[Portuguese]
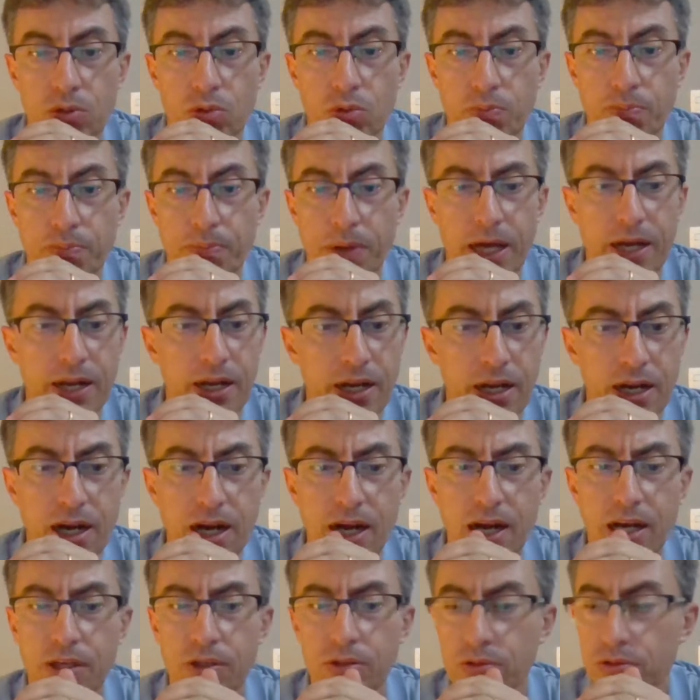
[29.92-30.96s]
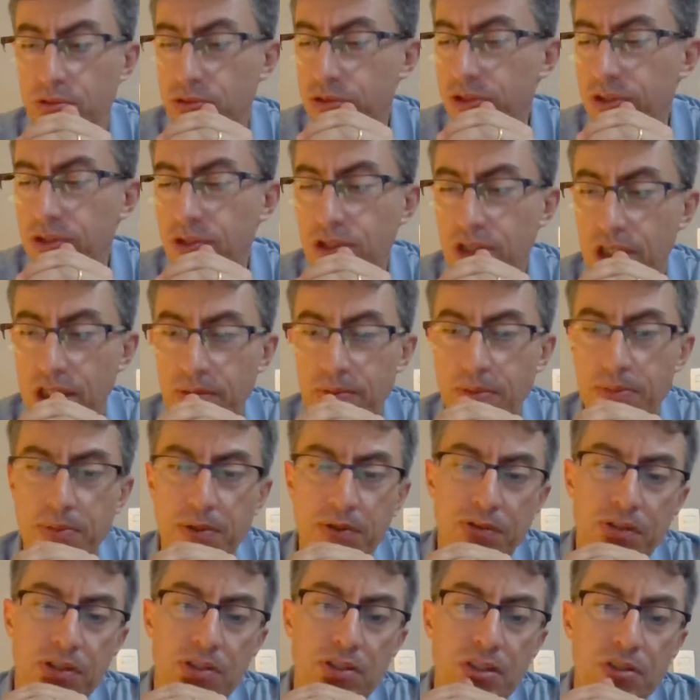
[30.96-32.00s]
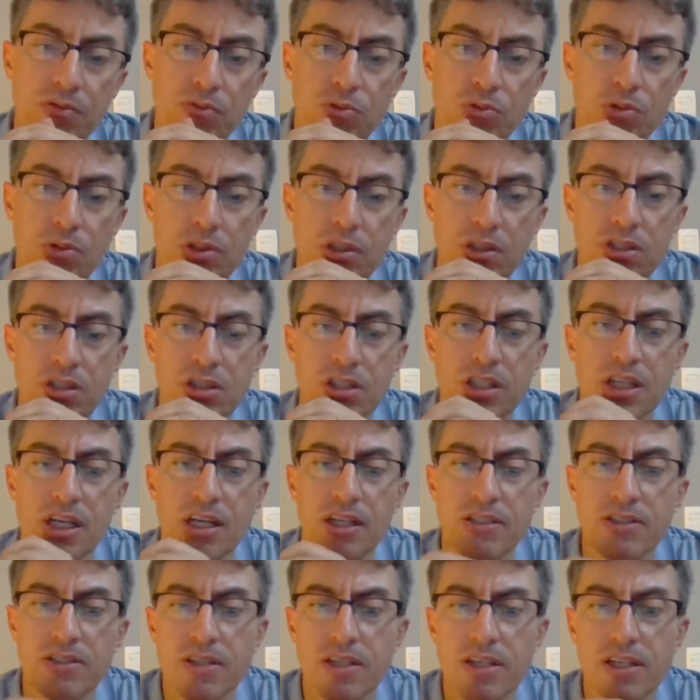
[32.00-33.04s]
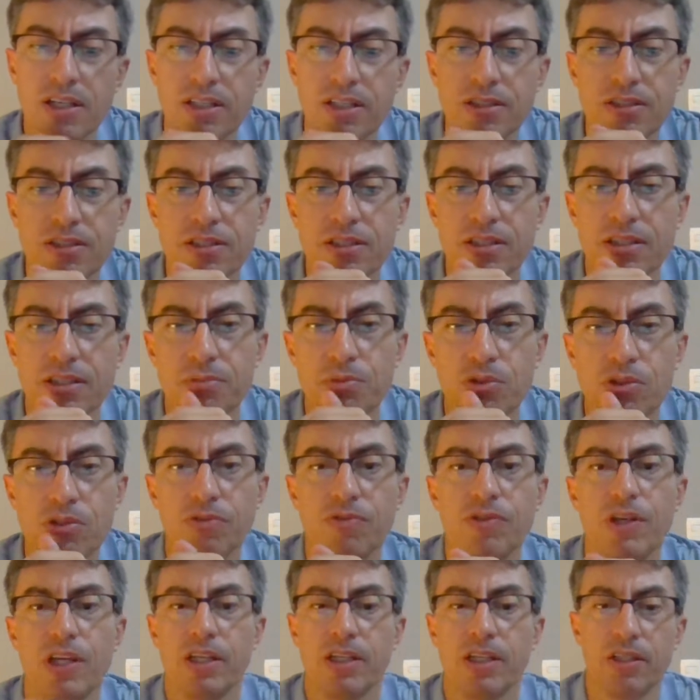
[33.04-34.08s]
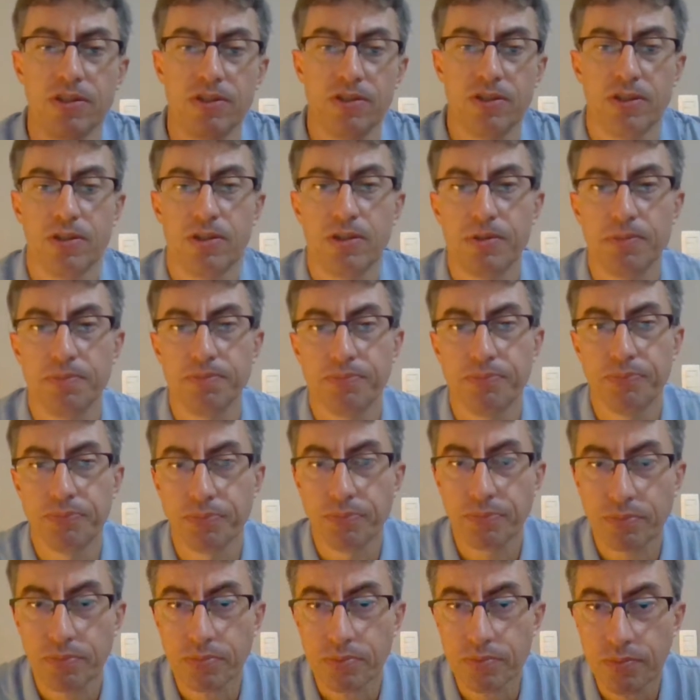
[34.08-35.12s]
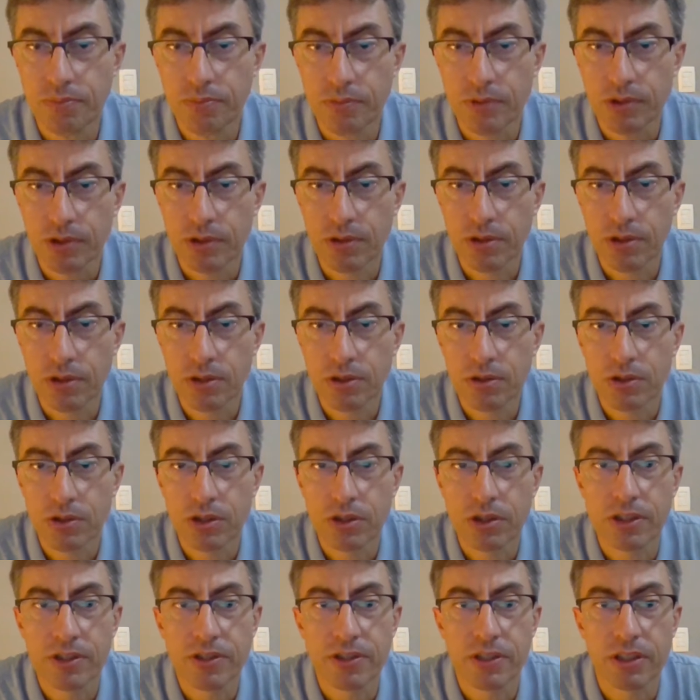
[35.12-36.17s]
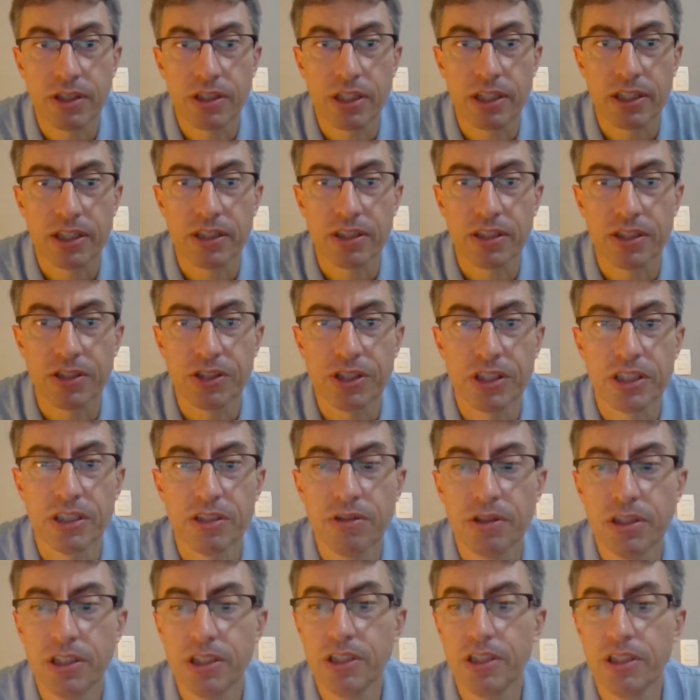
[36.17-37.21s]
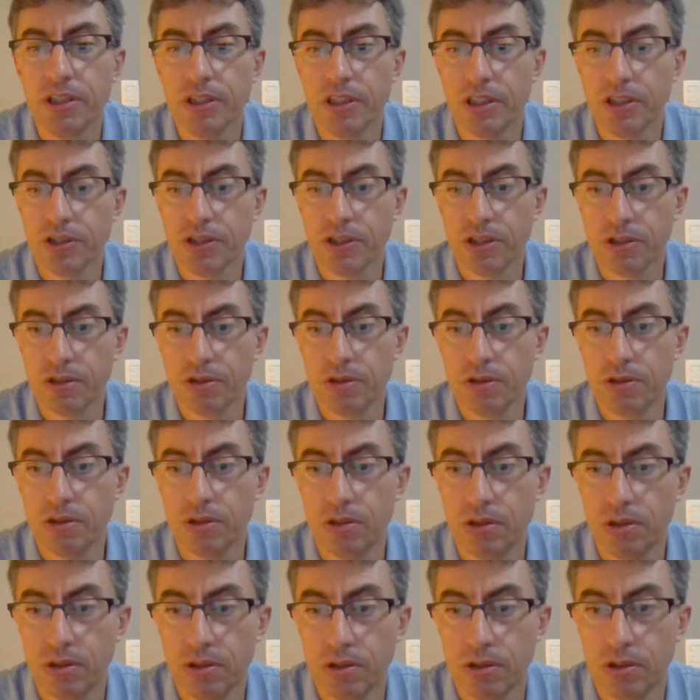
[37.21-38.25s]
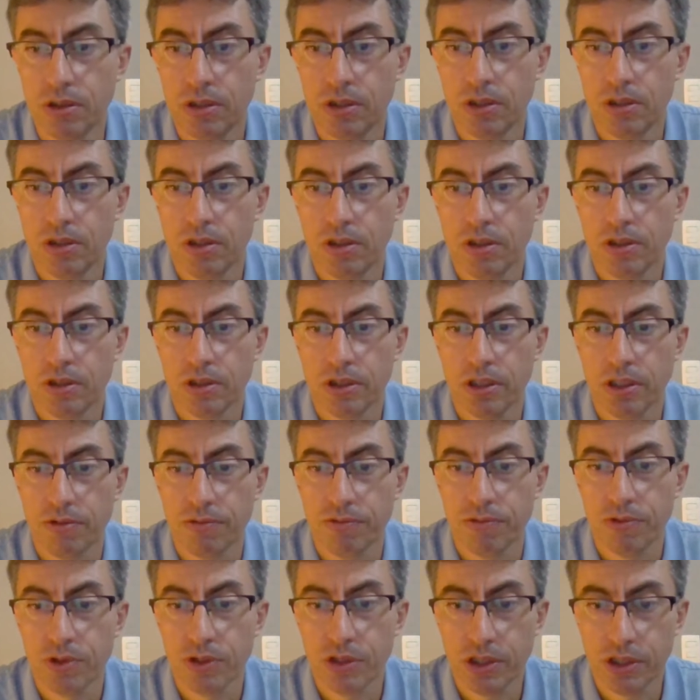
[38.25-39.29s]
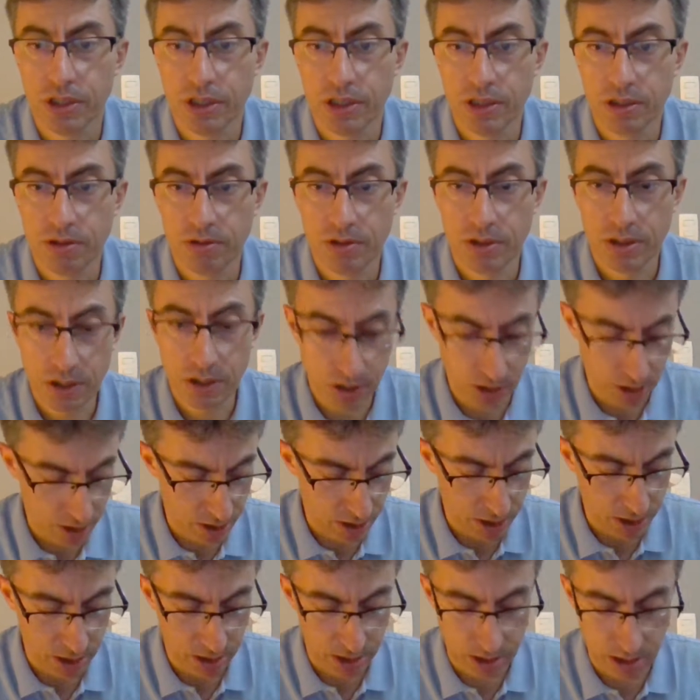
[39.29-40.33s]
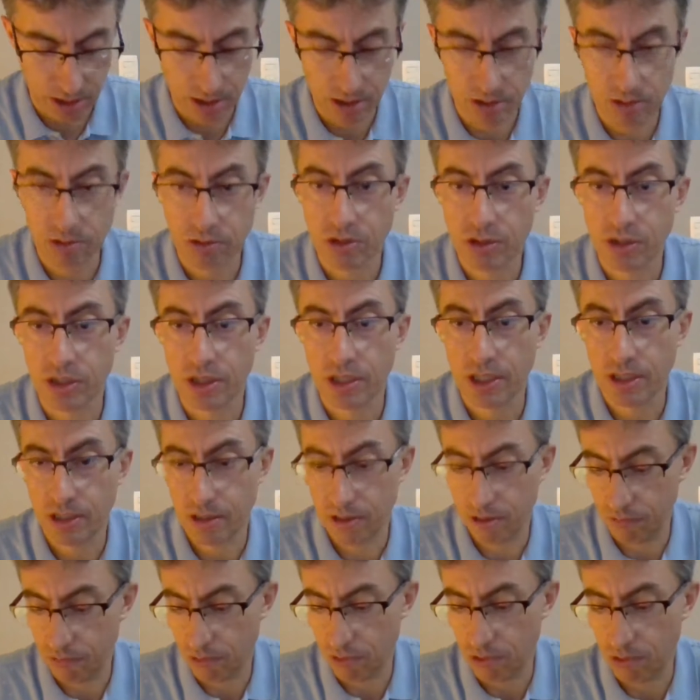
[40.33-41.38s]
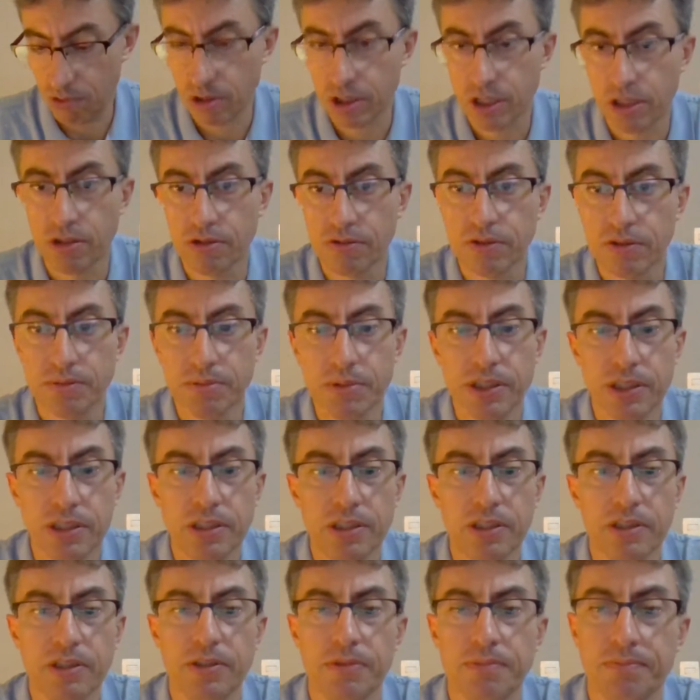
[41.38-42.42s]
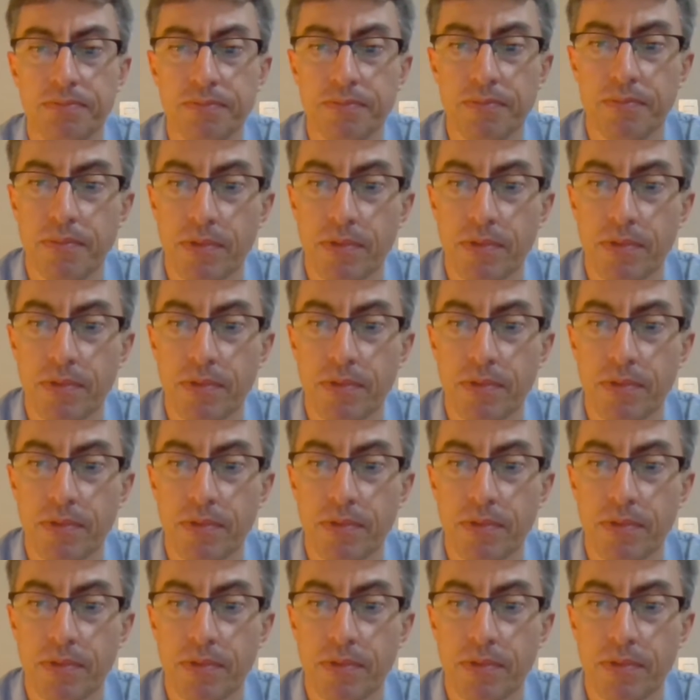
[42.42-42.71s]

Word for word: o para-raio, sistema preventivo contra descargas elétricas atmosféricas. Então, deixa eu aceitar quem está chegando aí, quem chegou, quem for chegando aí já está aqui no chat, vou colocar novamente